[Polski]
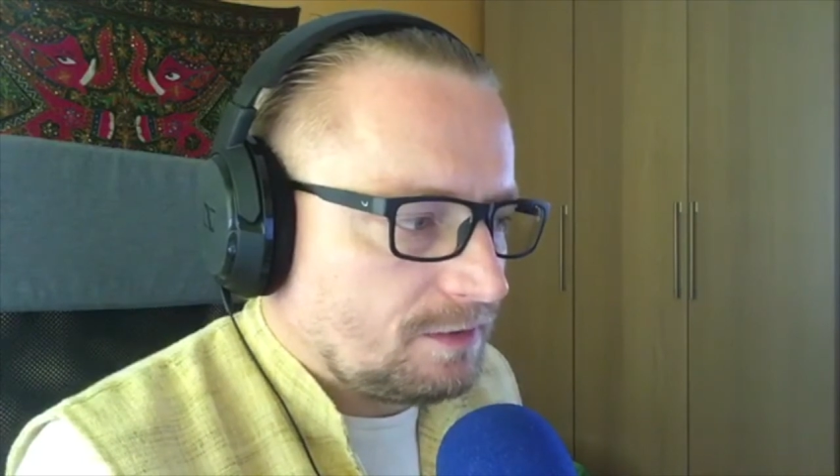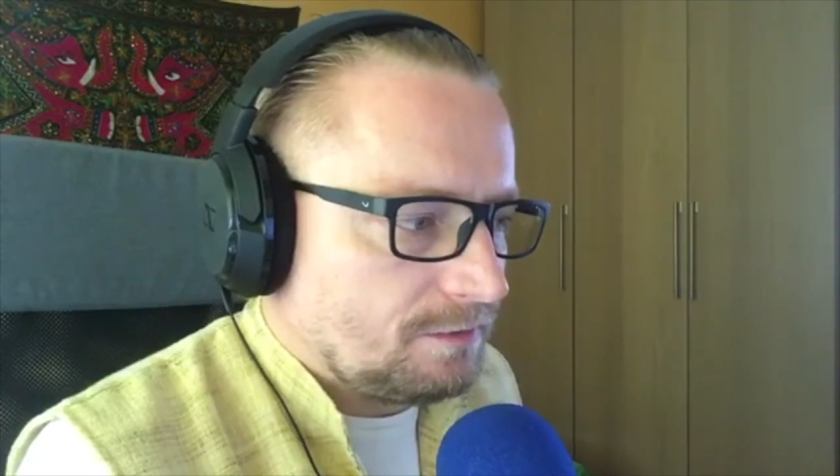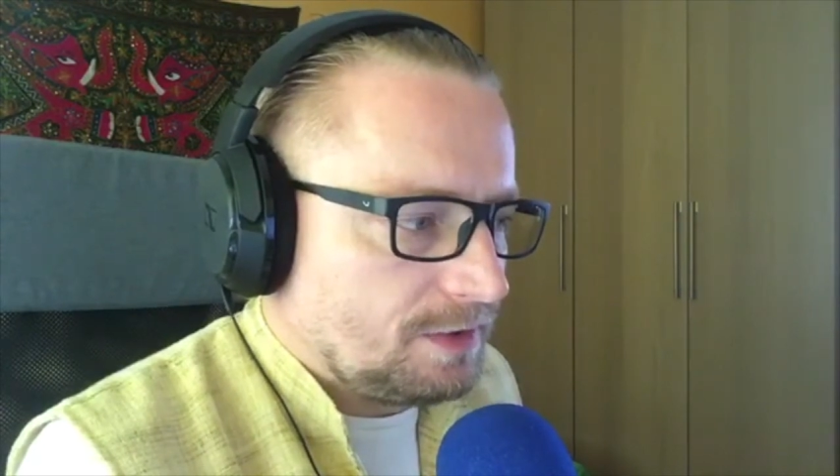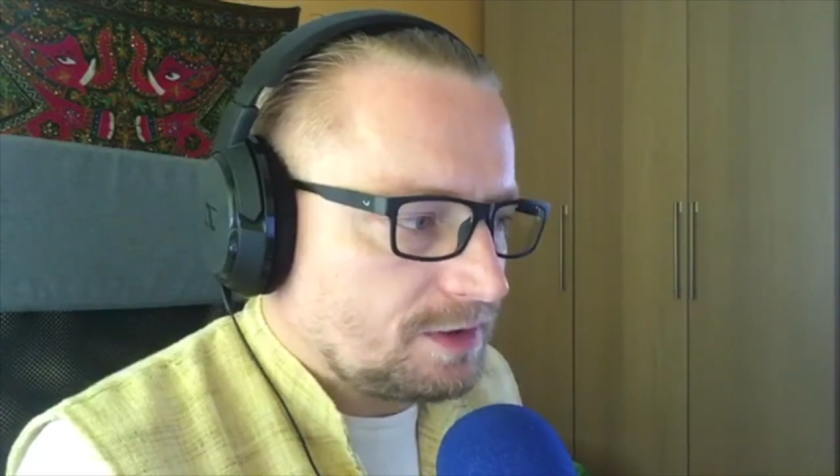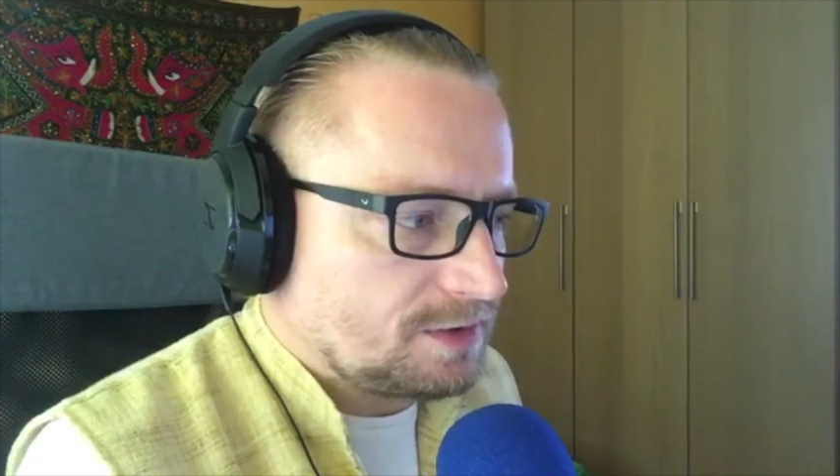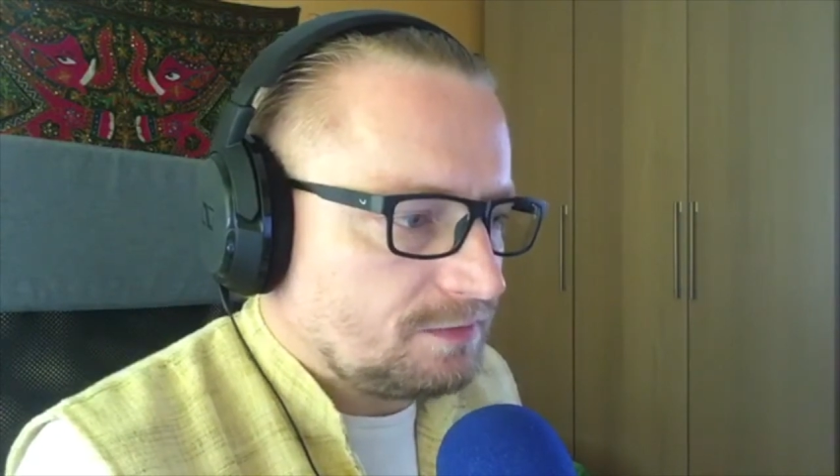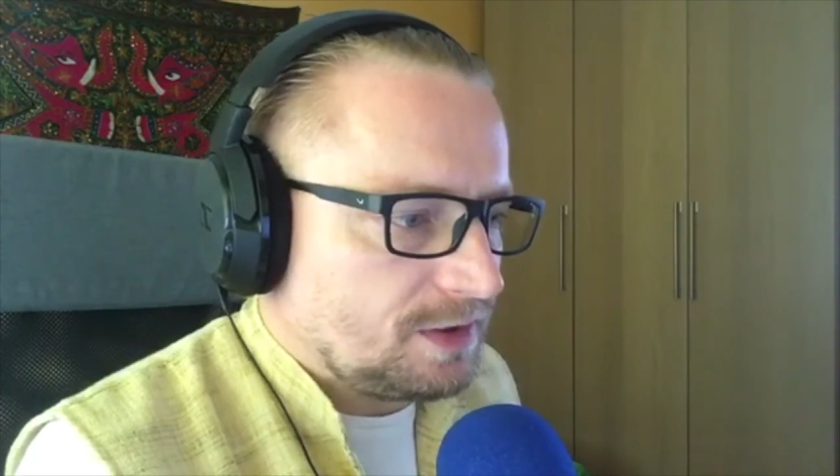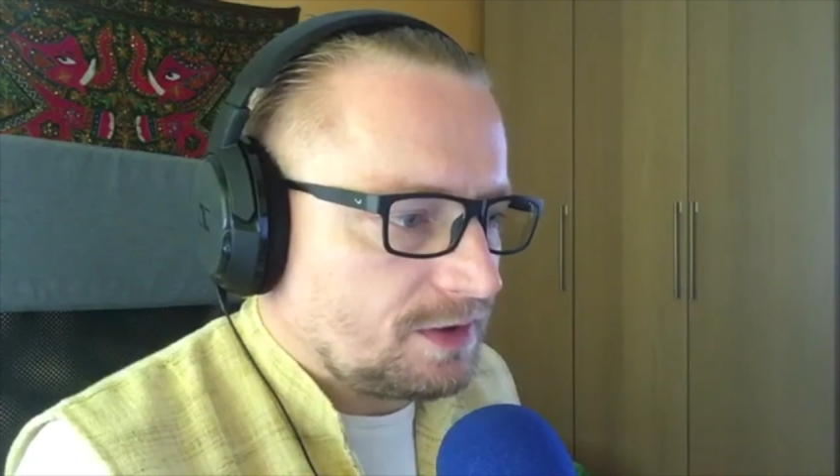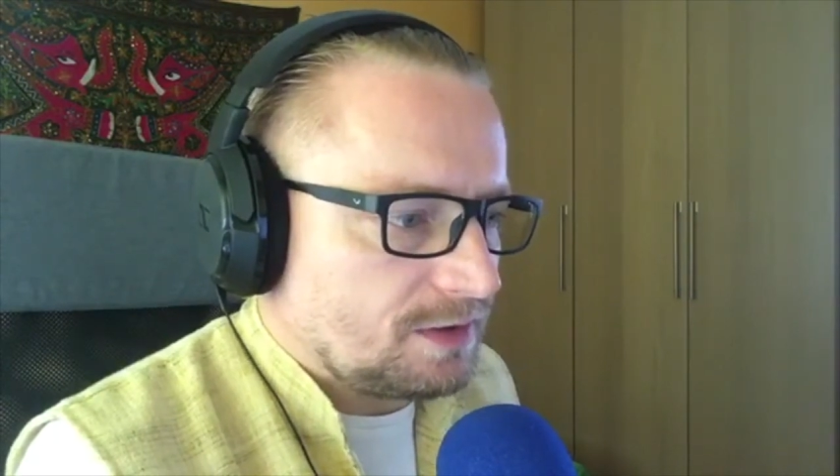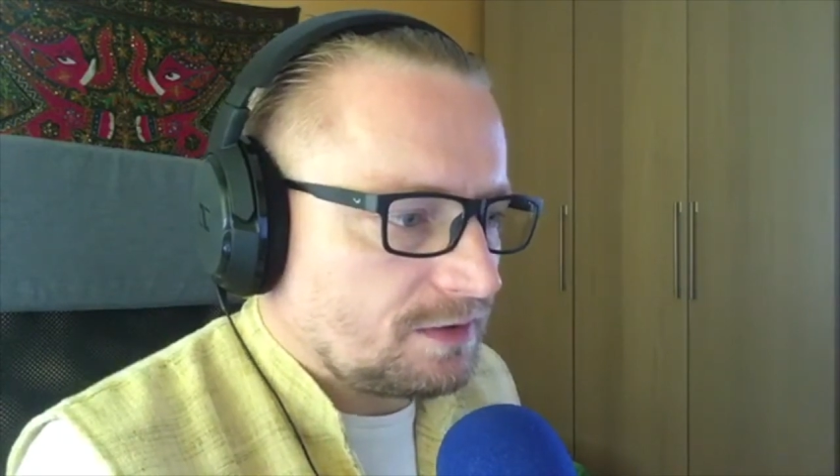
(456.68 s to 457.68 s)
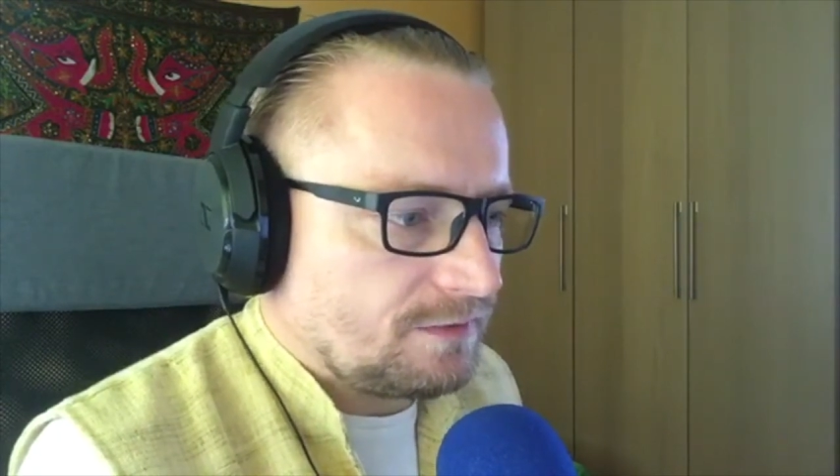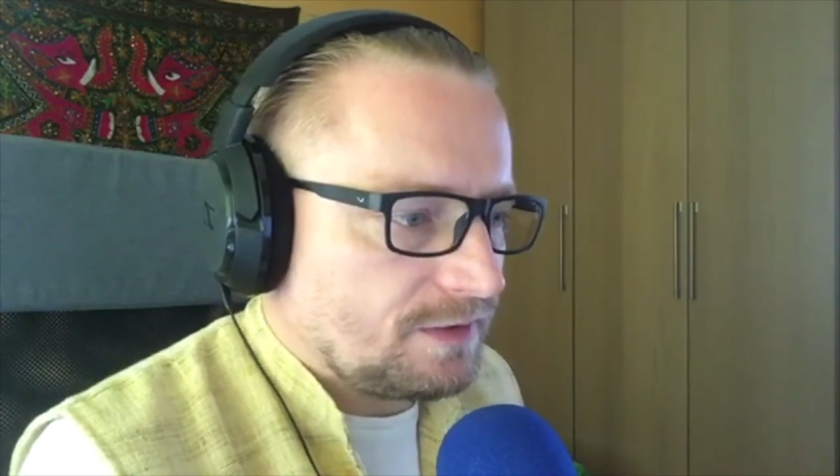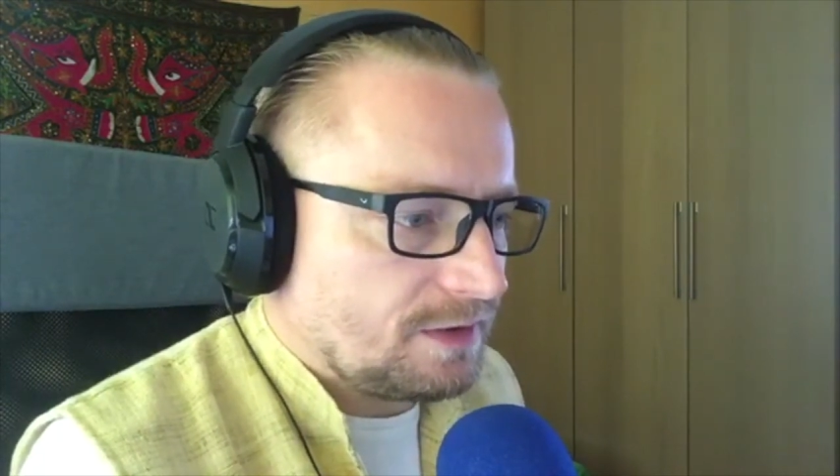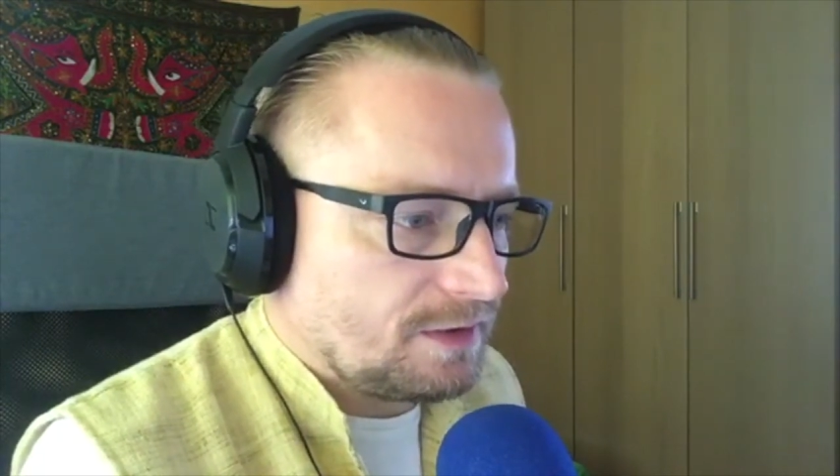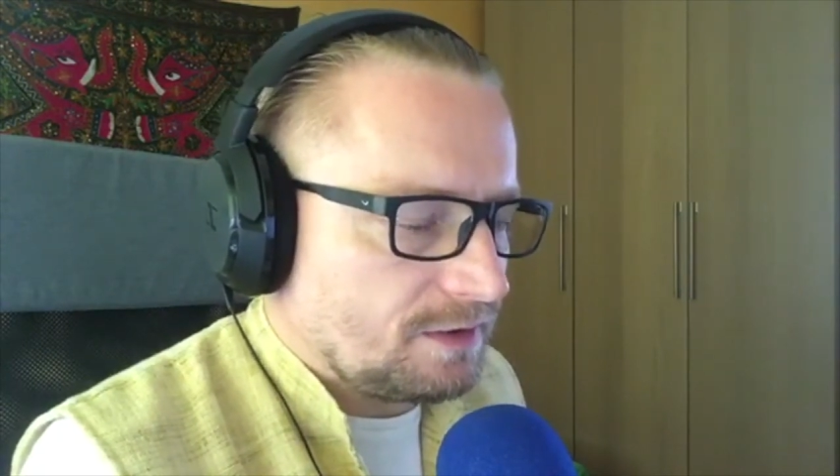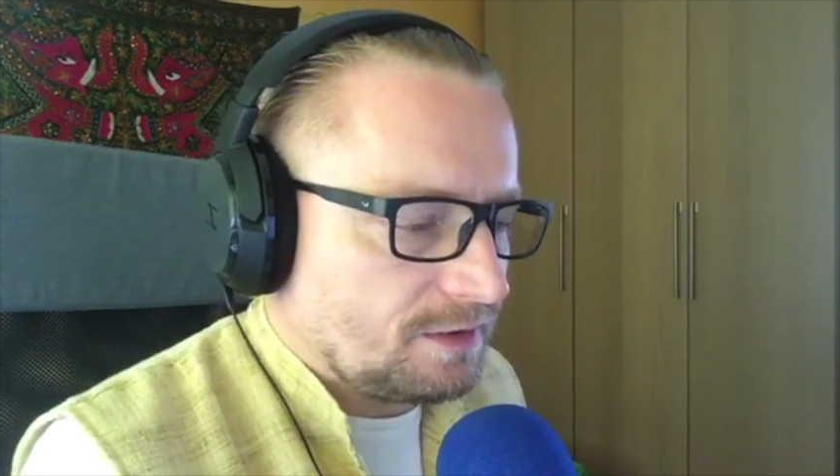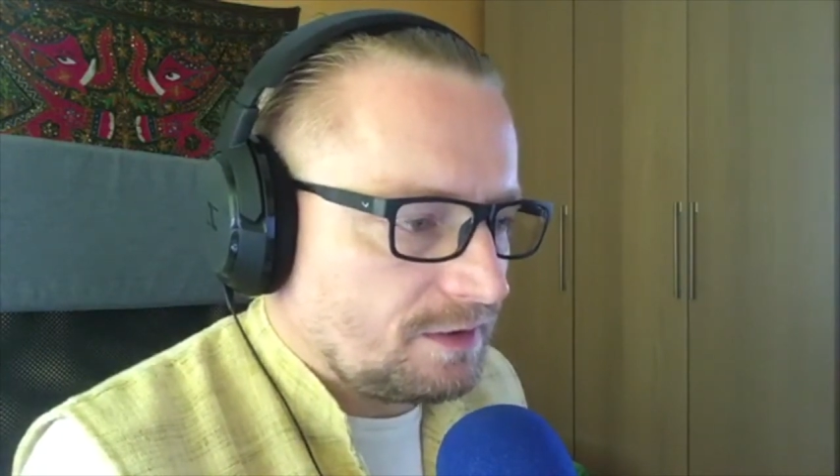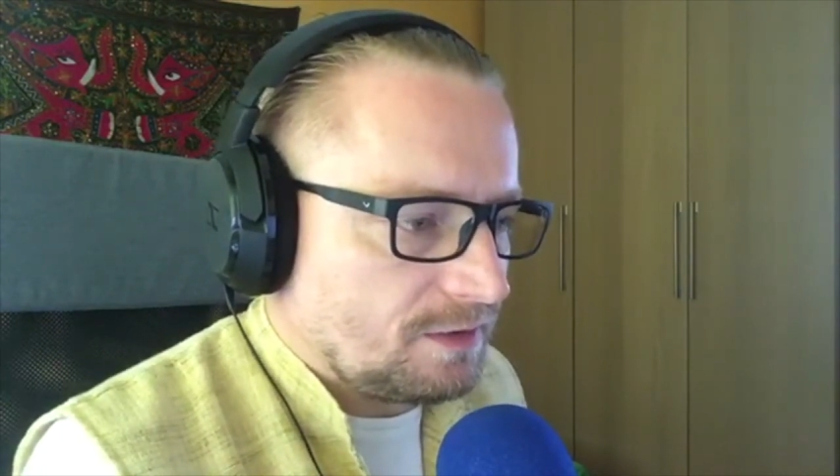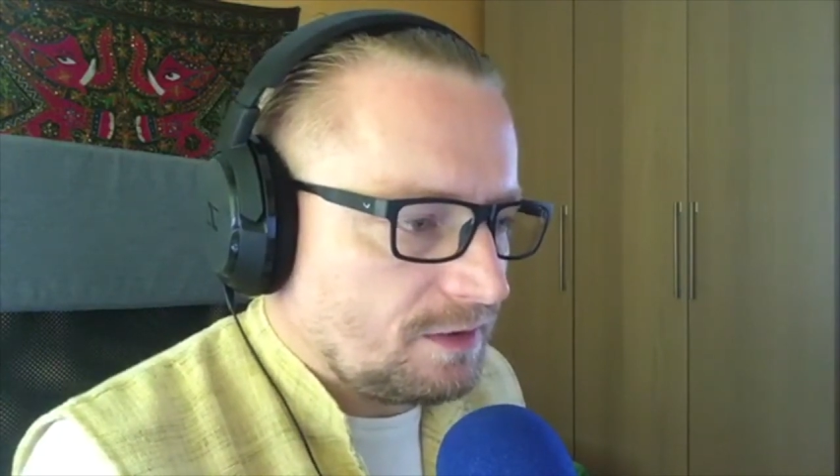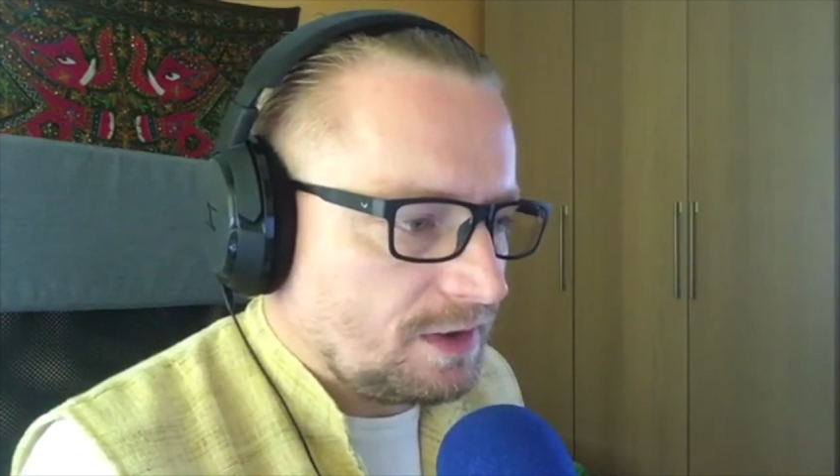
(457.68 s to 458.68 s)
bierze mnie na swoje
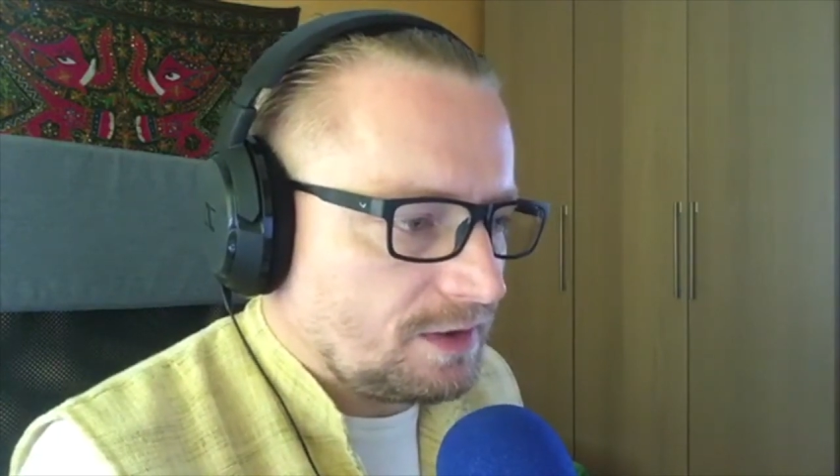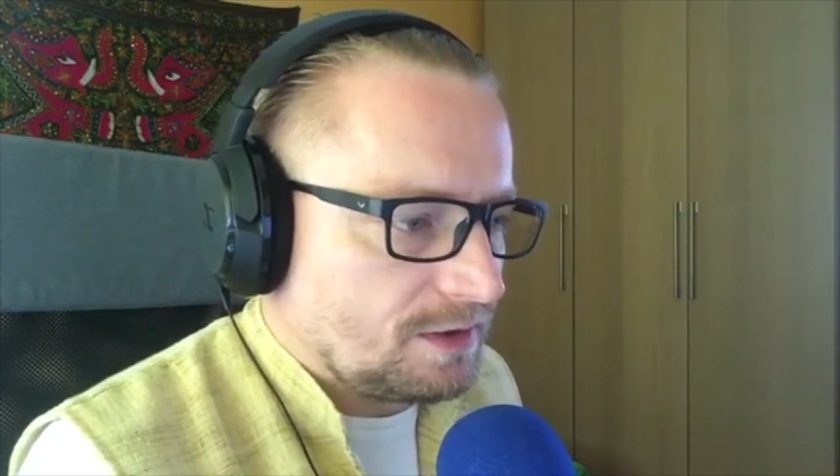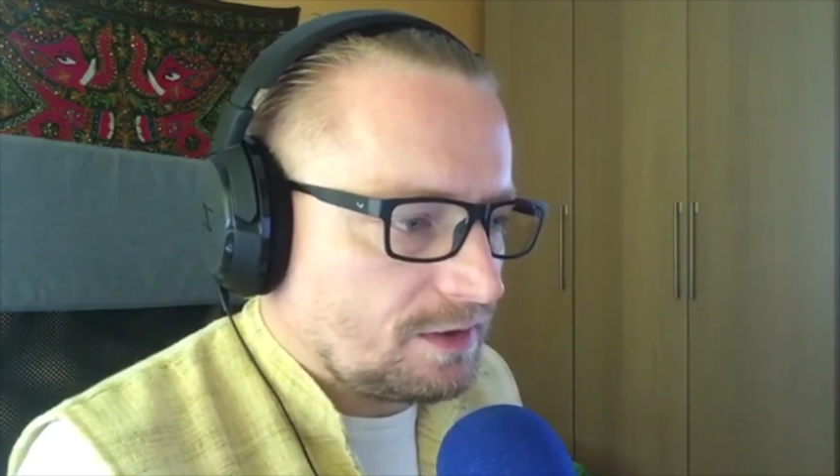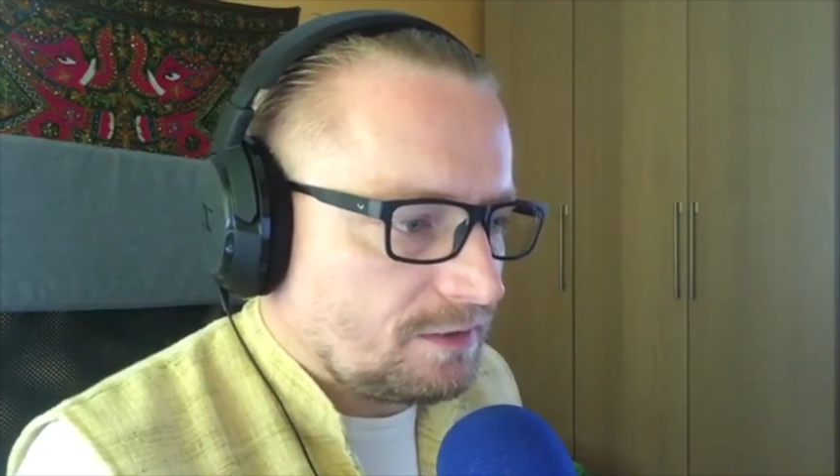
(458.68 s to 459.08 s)
kolana,